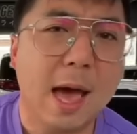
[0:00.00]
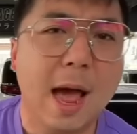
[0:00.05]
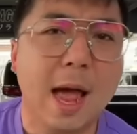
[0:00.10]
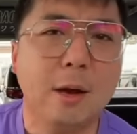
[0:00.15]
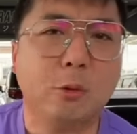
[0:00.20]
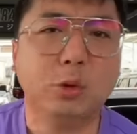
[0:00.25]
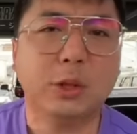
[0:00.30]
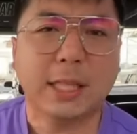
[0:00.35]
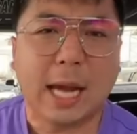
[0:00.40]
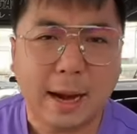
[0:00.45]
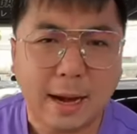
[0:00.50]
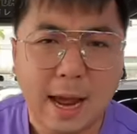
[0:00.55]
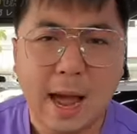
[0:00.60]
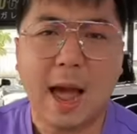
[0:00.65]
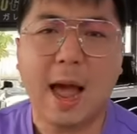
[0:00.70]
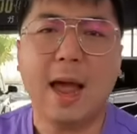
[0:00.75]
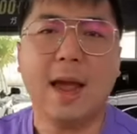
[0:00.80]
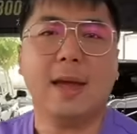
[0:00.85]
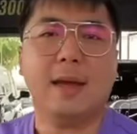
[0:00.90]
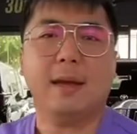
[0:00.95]
เลยกูจัด
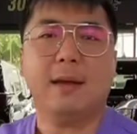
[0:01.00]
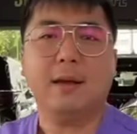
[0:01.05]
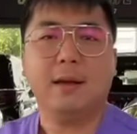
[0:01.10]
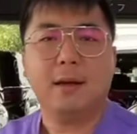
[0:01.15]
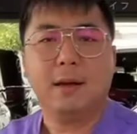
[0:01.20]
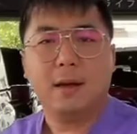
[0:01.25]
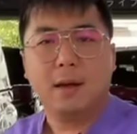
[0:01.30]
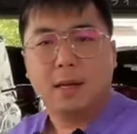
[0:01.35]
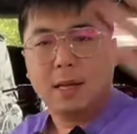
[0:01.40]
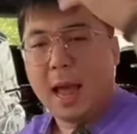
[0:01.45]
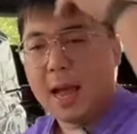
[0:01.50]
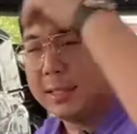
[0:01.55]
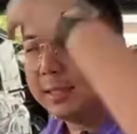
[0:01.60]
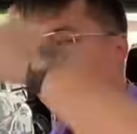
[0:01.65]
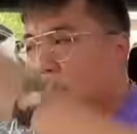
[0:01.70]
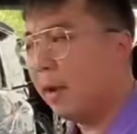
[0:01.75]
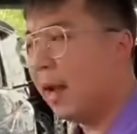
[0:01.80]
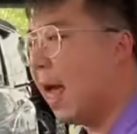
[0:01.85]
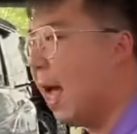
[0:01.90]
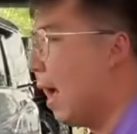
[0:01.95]
ให้อย่าให้
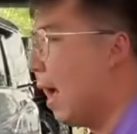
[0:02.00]
เสียเวลา